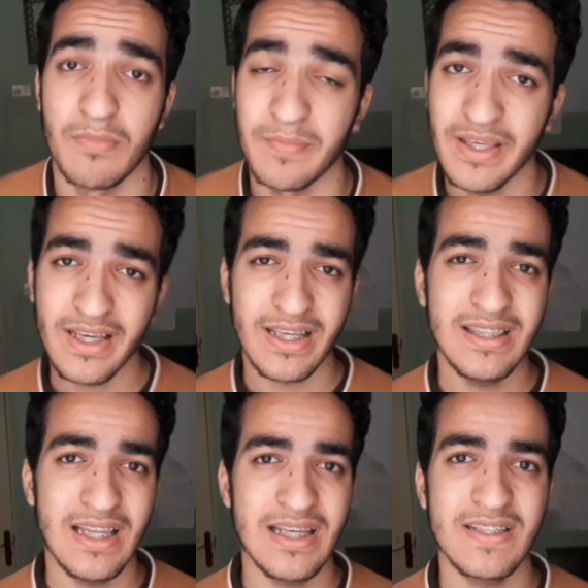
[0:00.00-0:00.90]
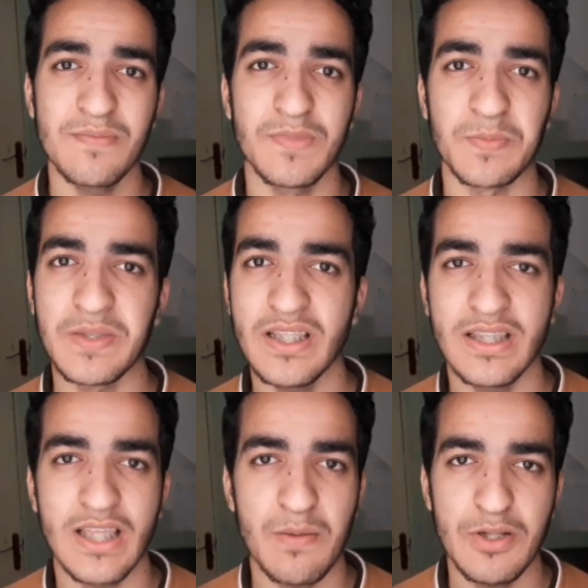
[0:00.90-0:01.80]
مبدئيا كده لازم تبتدي
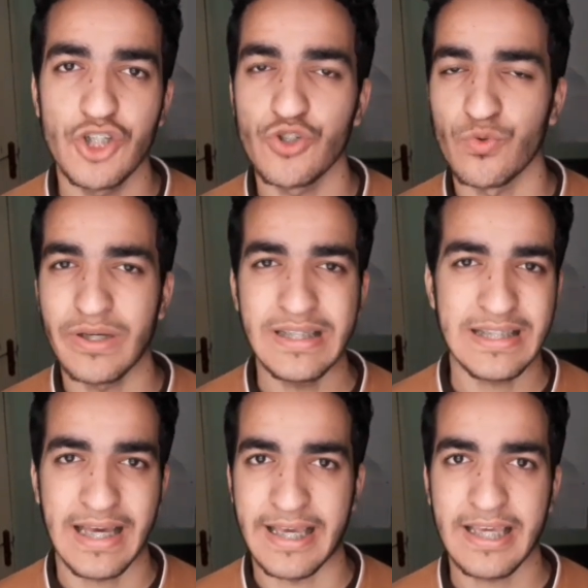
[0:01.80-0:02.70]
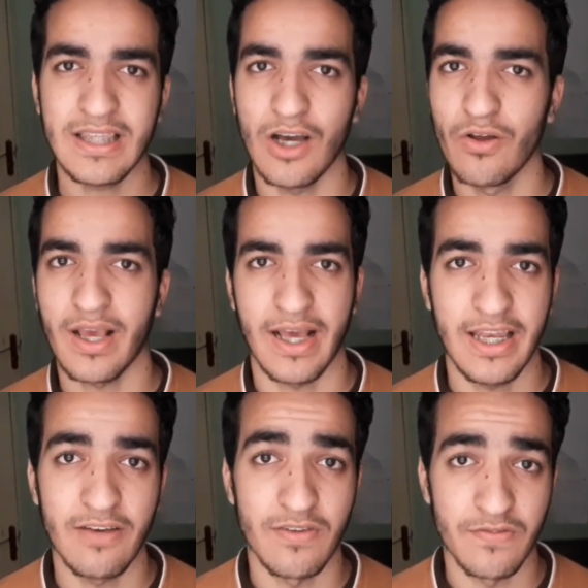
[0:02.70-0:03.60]
تعمل شويه حاجات هقولك
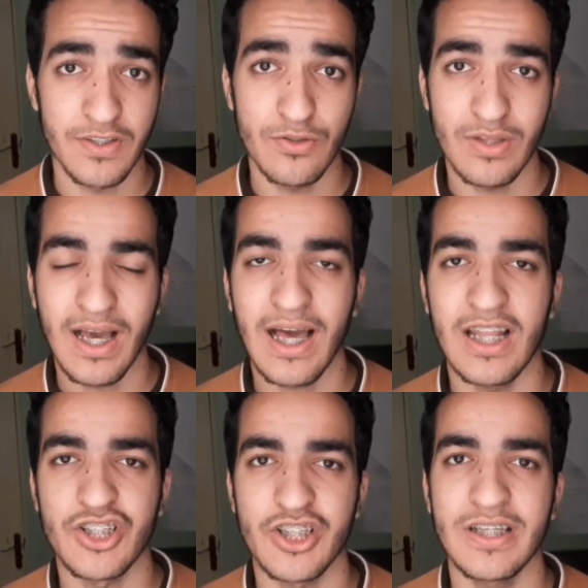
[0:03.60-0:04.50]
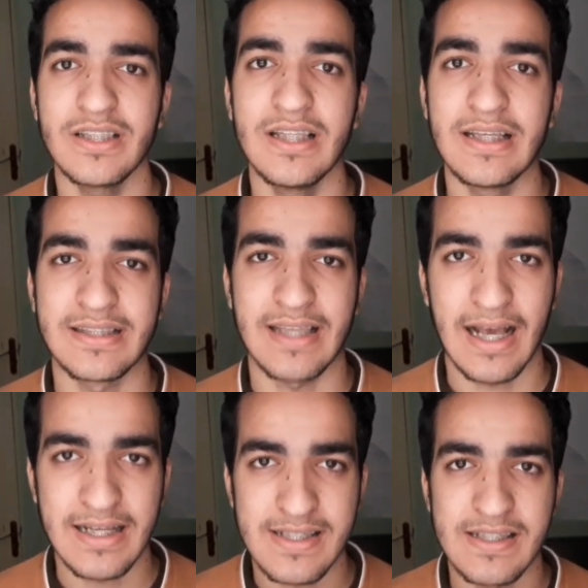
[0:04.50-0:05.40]
عليها في الفيديو ده علشان
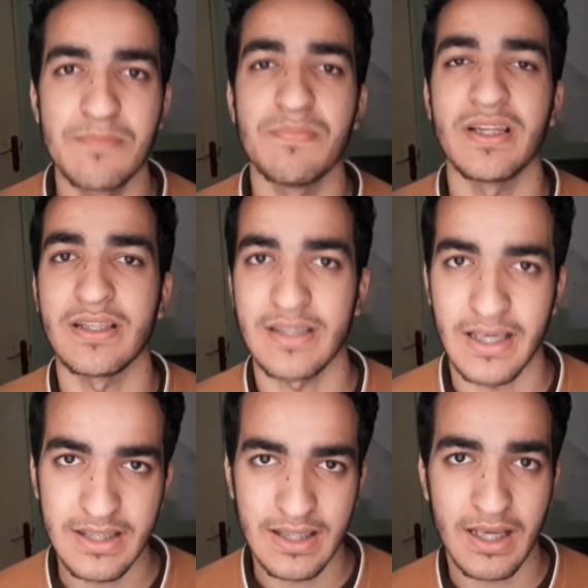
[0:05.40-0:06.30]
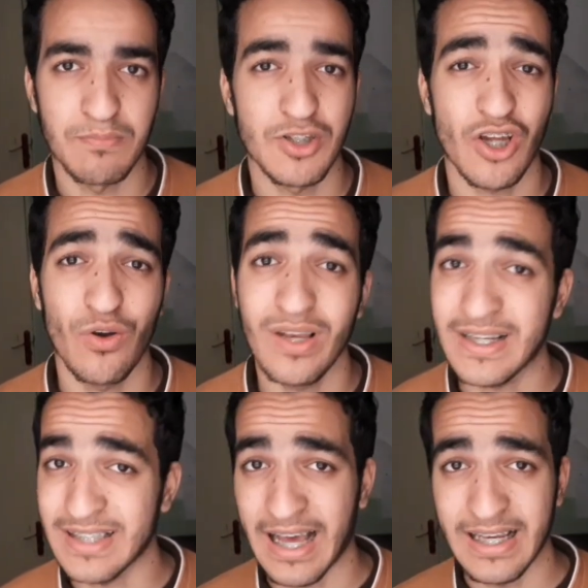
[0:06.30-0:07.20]
تحسن من انتاجيتك مش
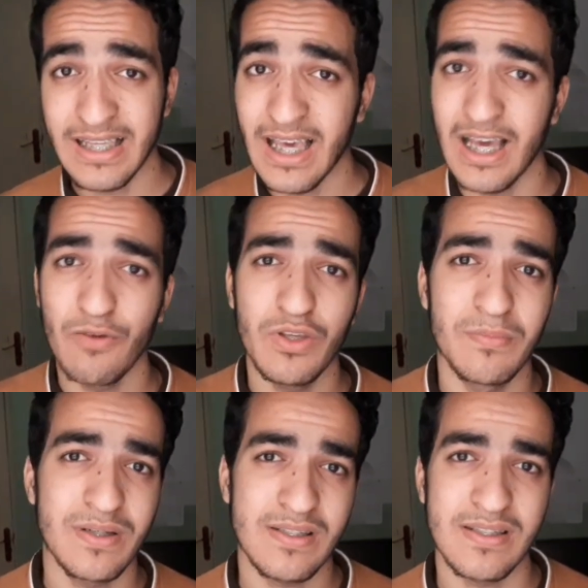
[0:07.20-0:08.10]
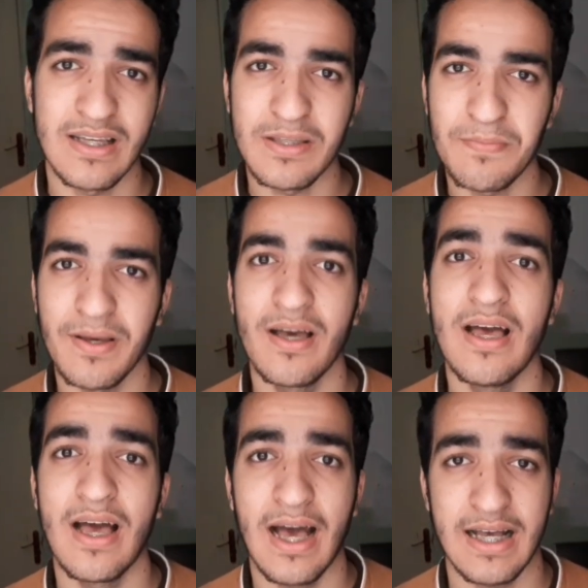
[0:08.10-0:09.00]
هقولك تعليها قوي بس هتبقى
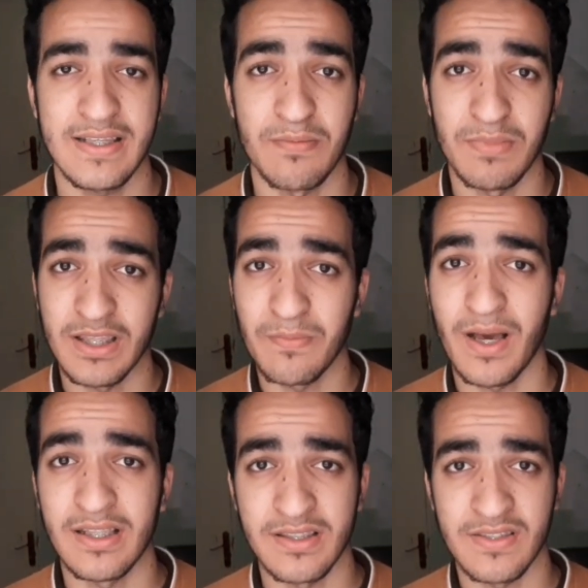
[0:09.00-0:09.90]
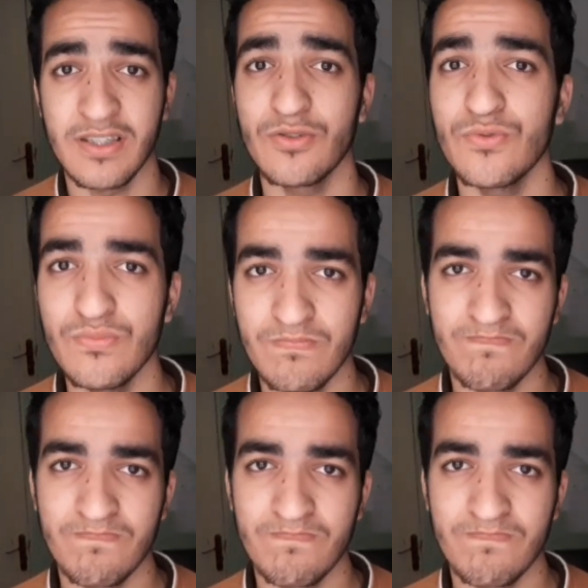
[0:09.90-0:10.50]
احسن ما تبقى عند زيرو